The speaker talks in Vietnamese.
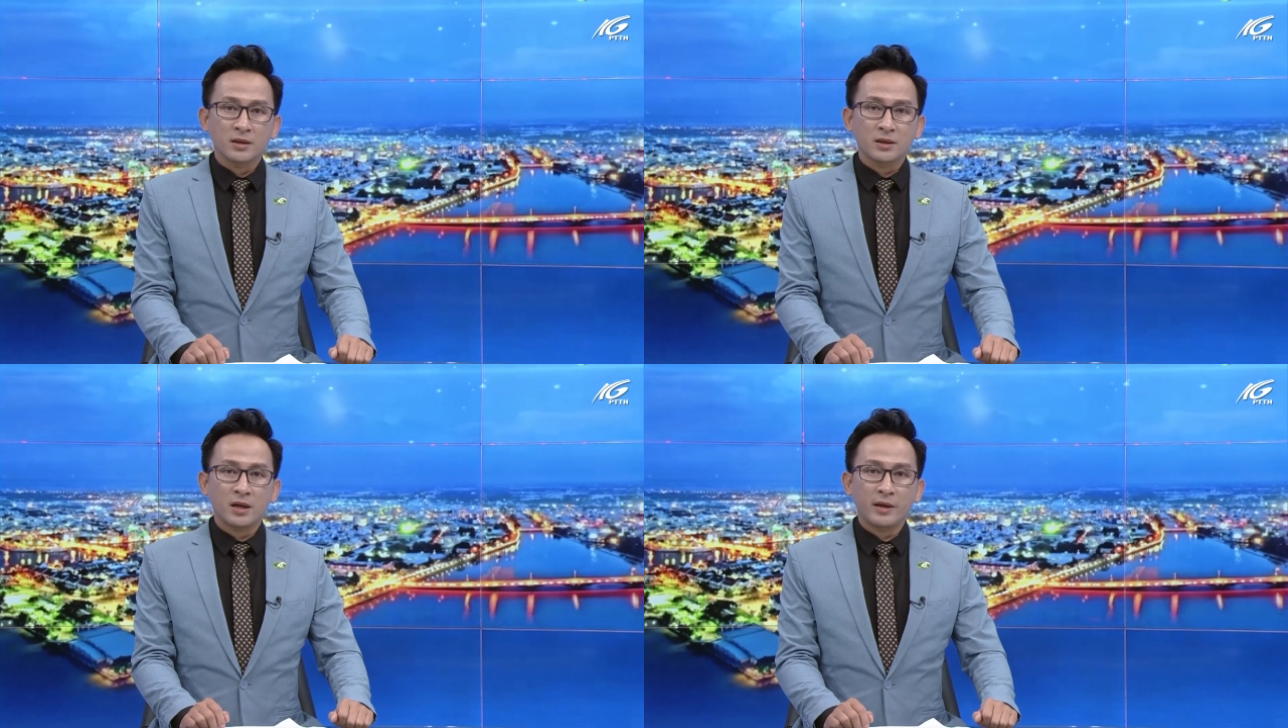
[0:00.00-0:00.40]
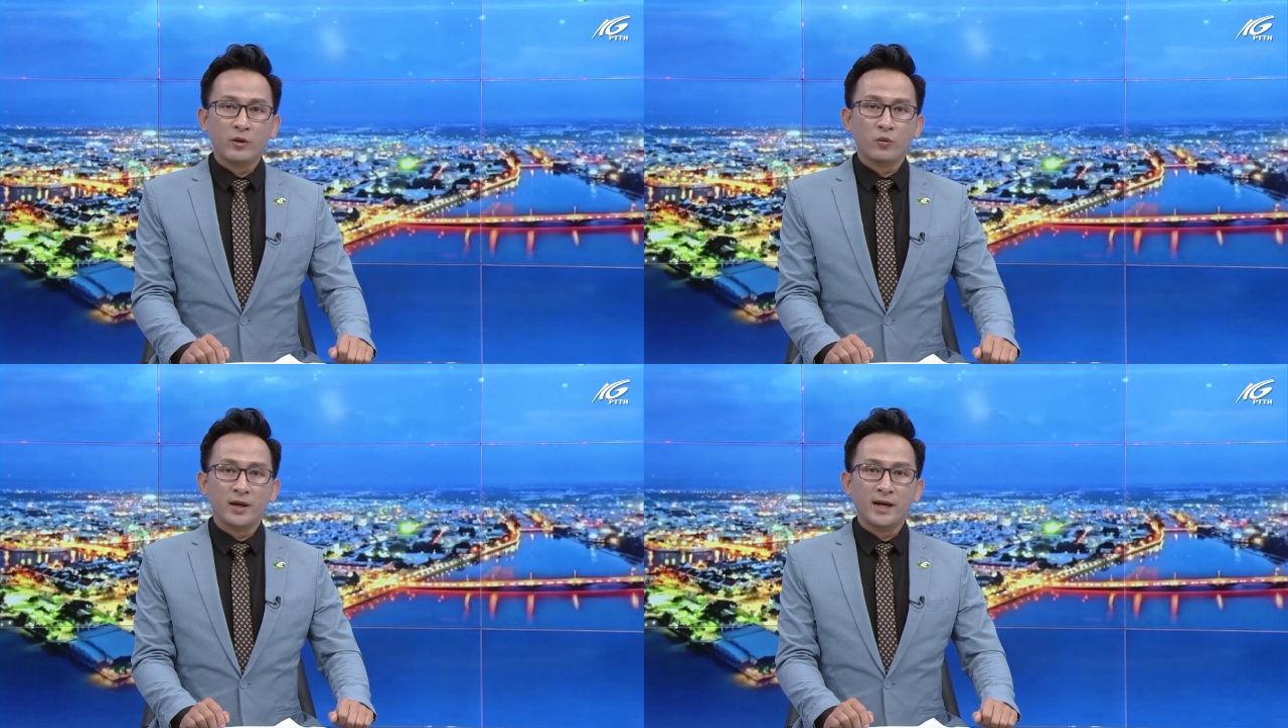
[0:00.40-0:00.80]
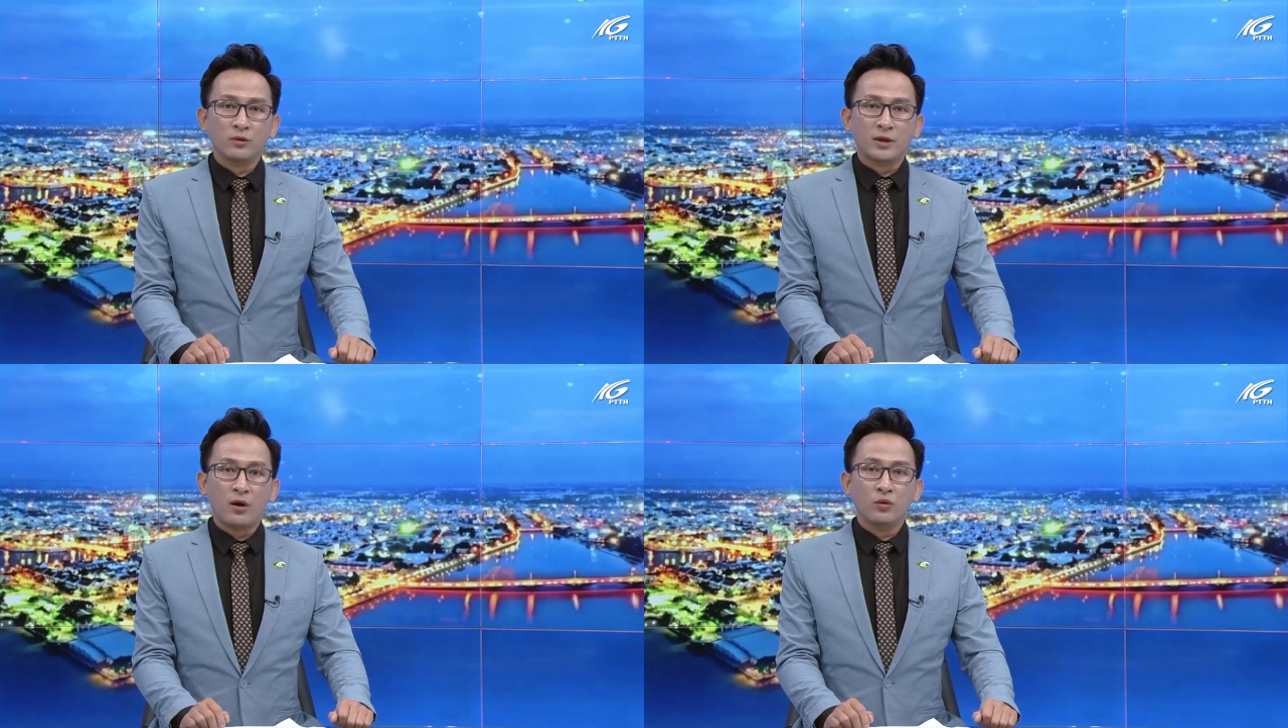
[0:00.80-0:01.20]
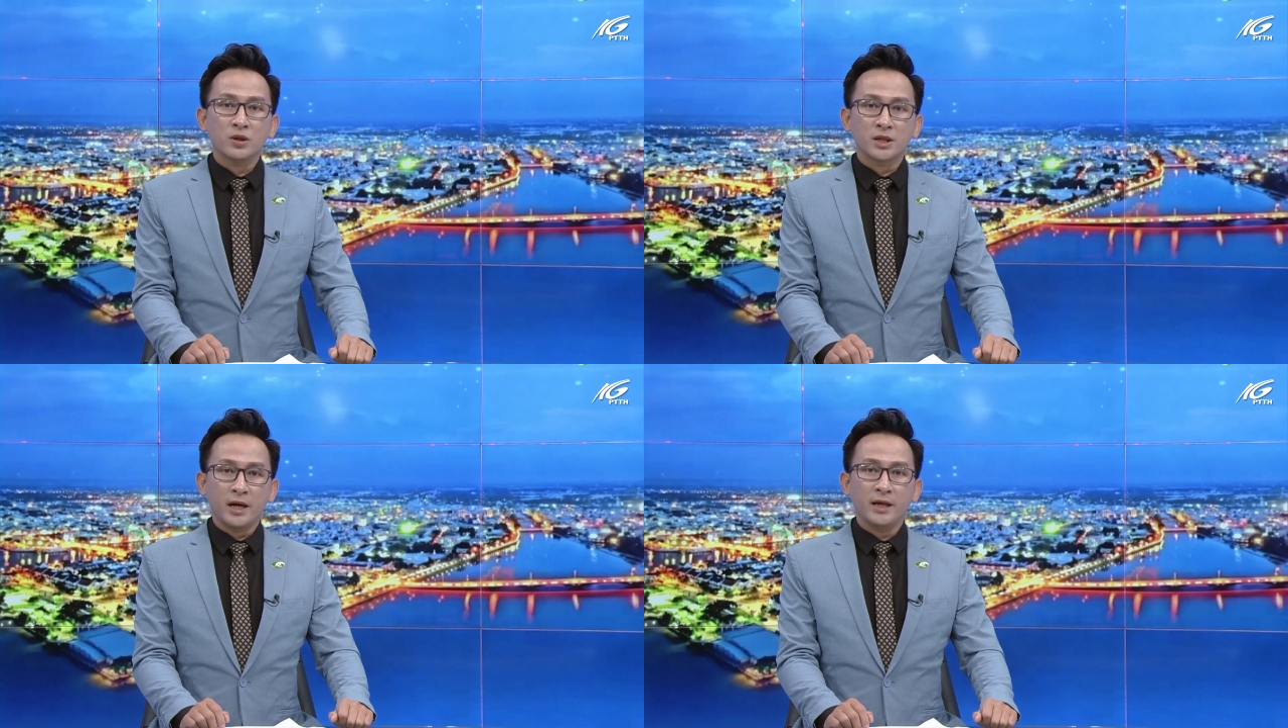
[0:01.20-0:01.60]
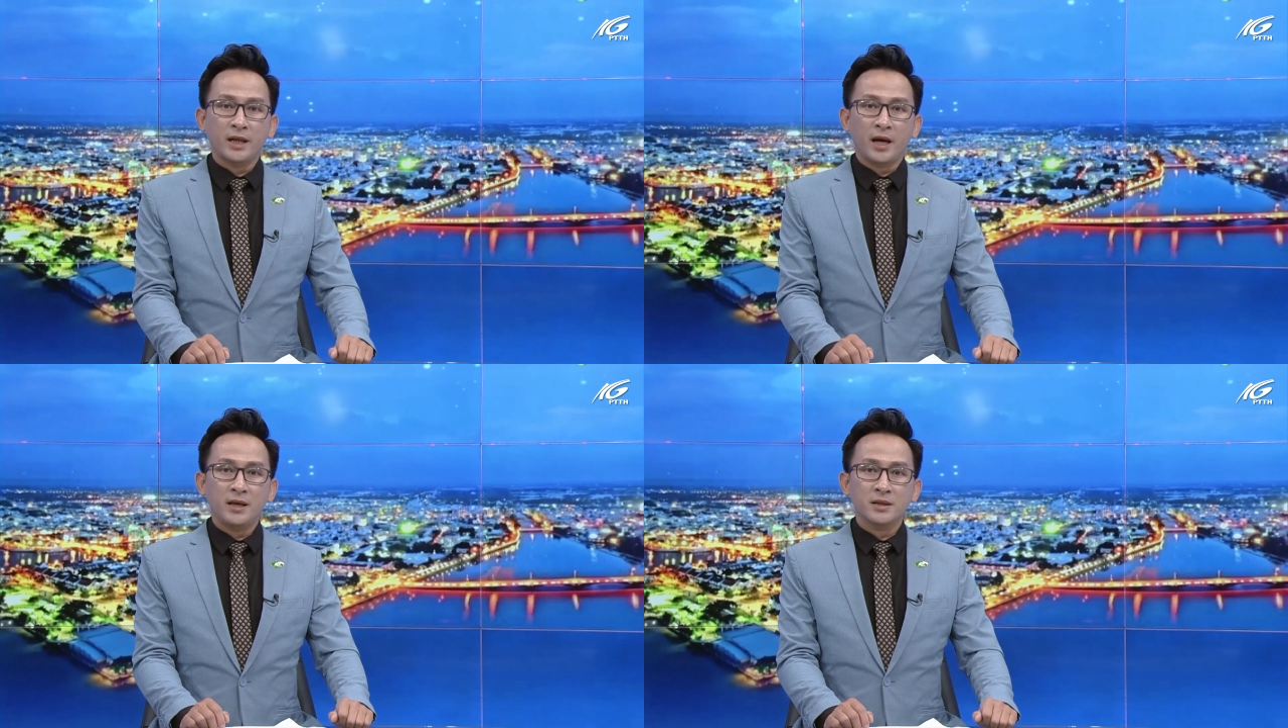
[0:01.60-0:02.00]
Sở Giáo dục và Đào tạo, Sở Y
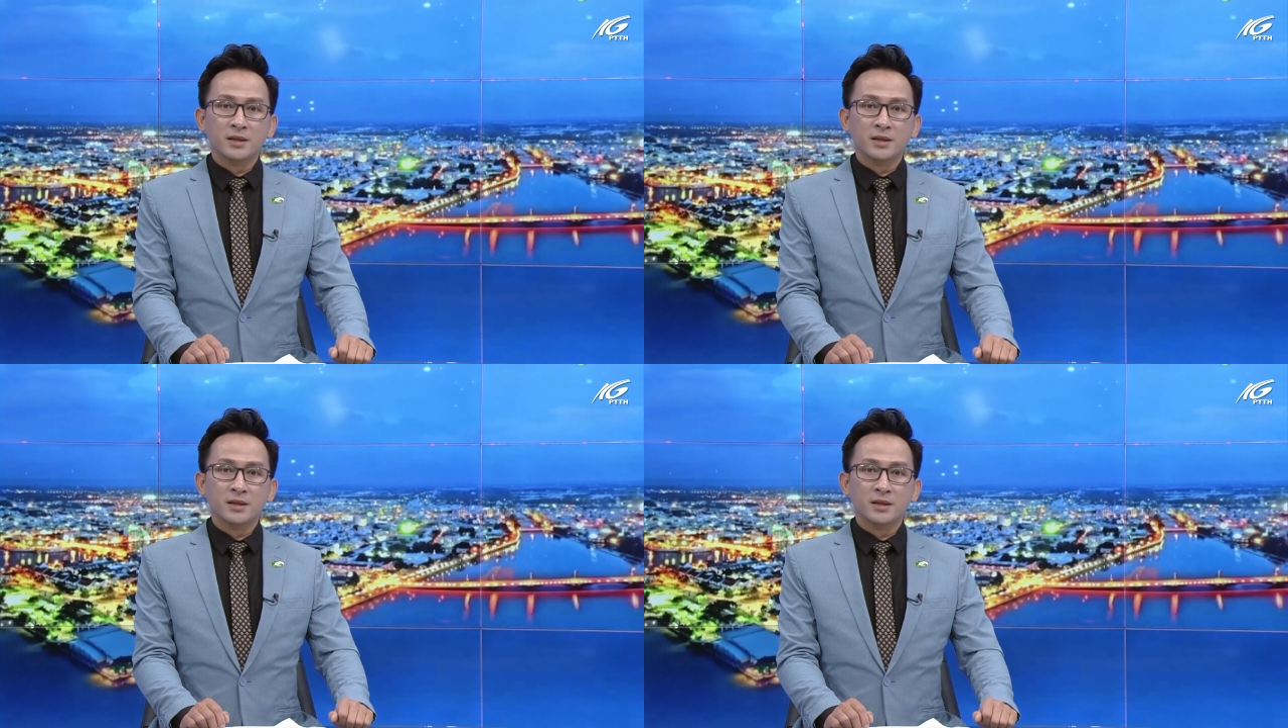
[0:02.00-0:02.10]
tế,